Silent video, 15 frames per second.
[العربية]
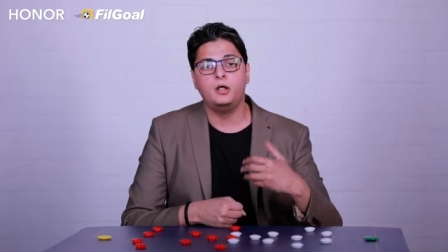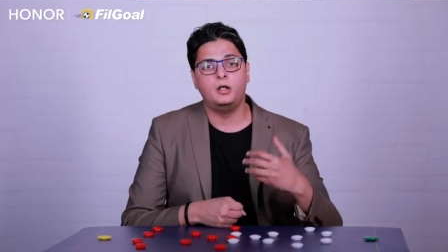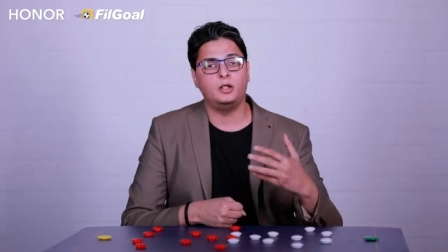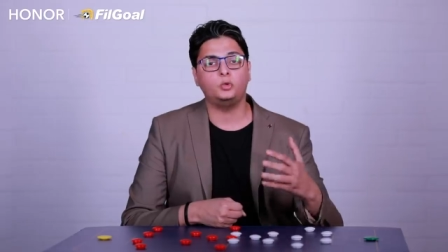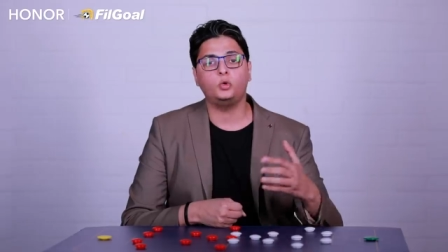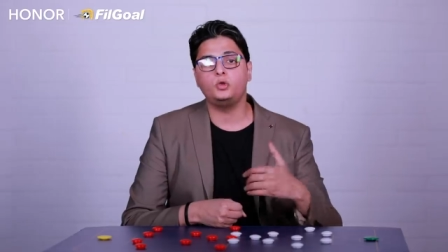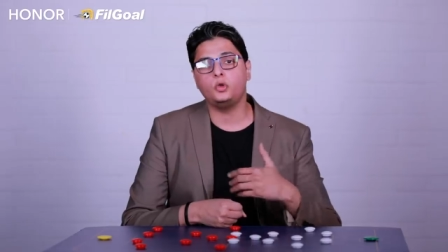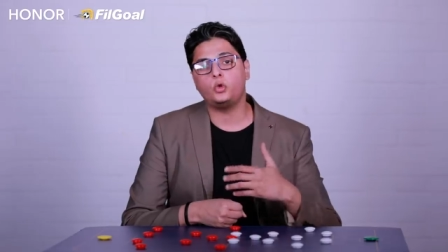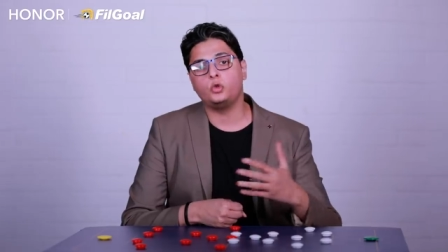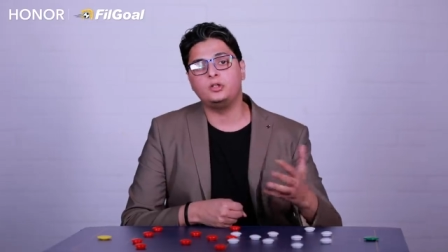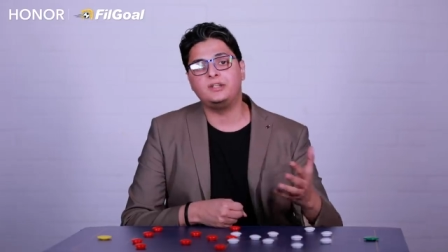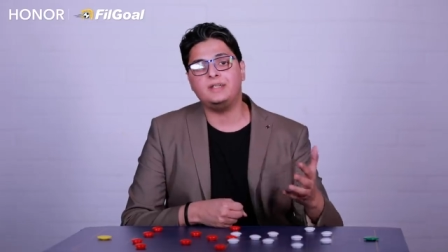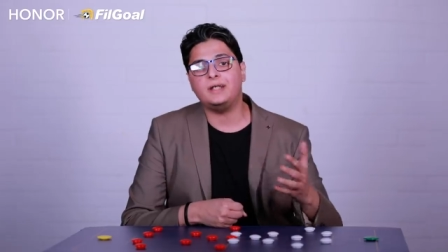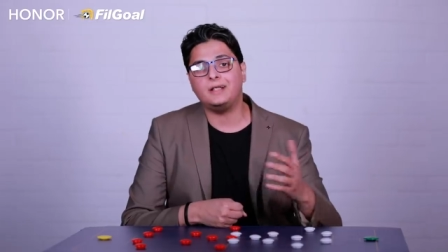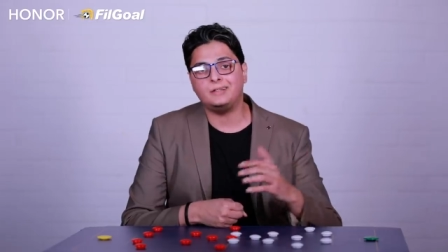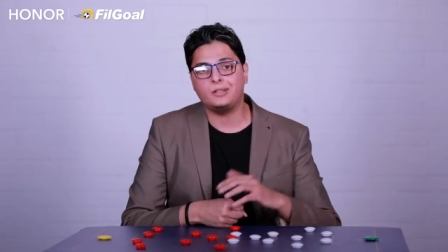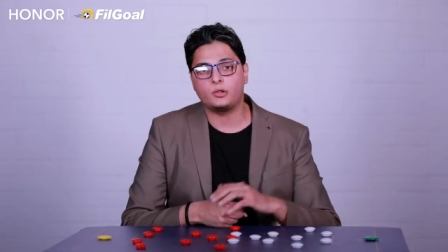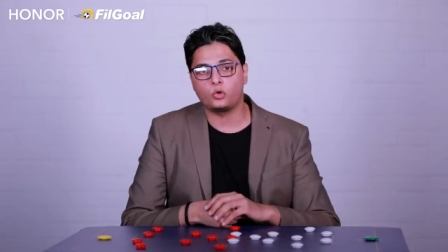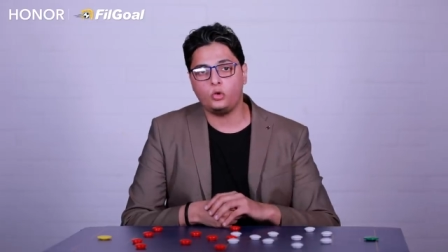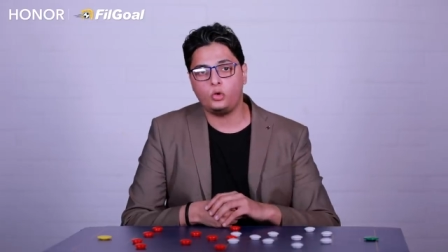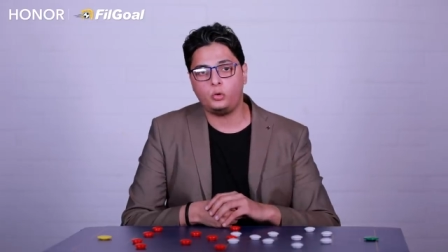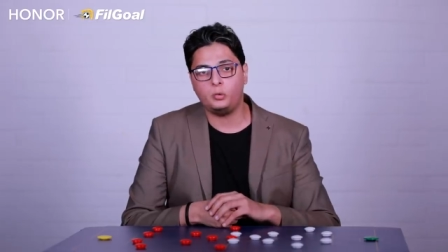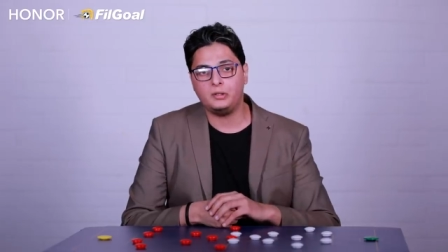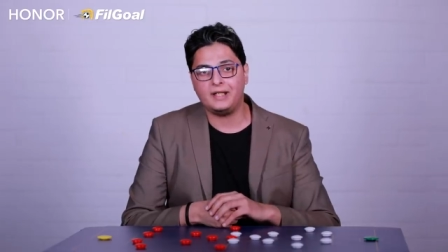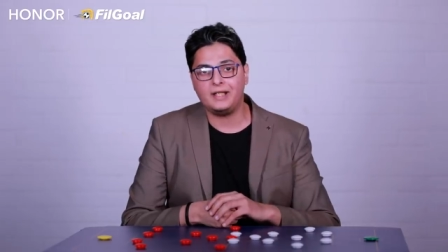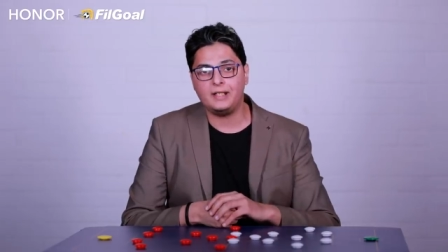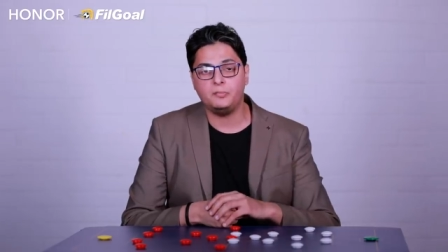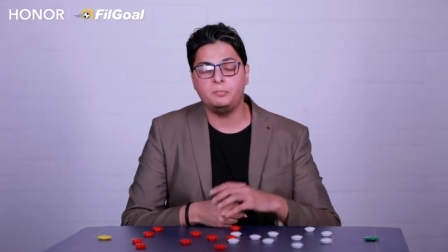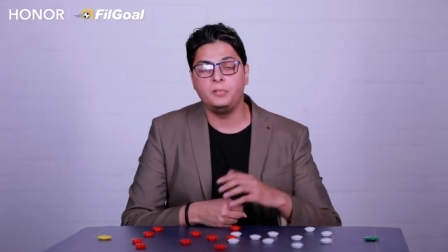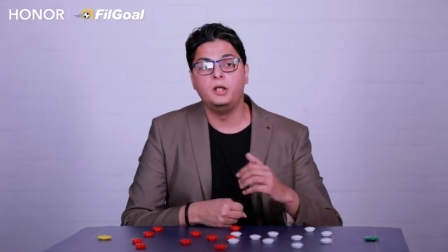انطونيو كونتي يعني الروح
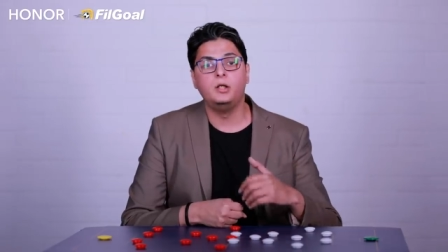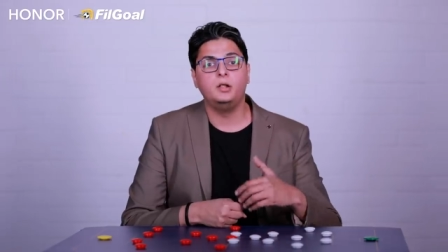والقلب